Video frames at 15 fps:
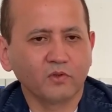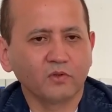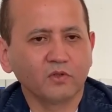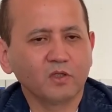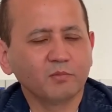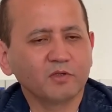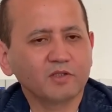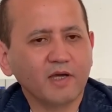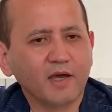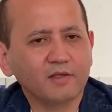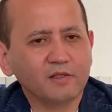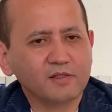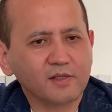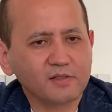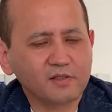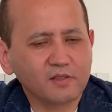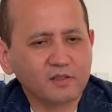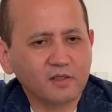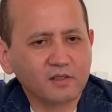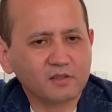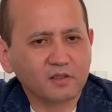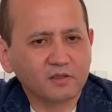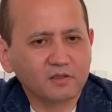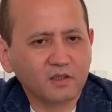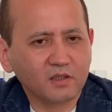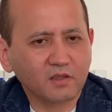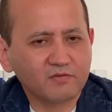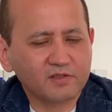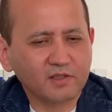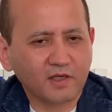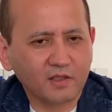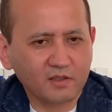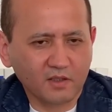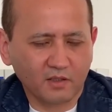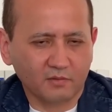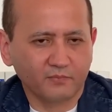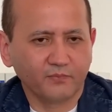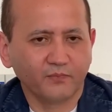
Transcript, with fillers: Не пытайтесь отсидеться где-то в стороне.